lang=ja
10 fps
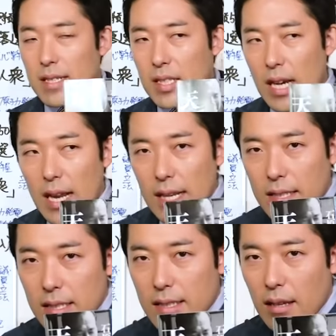石原
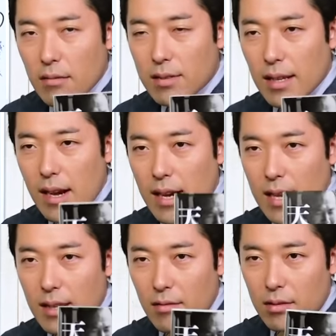慎太郎さんが
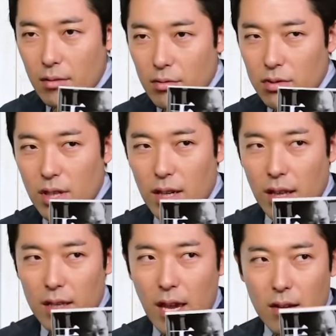書いてるってこと自体が
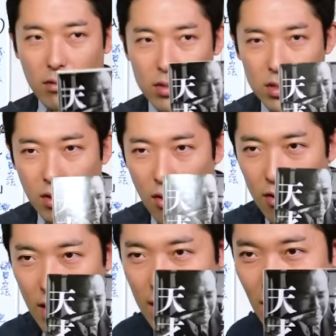ね結構
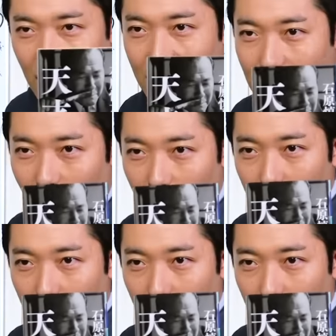衝撃的なんですよ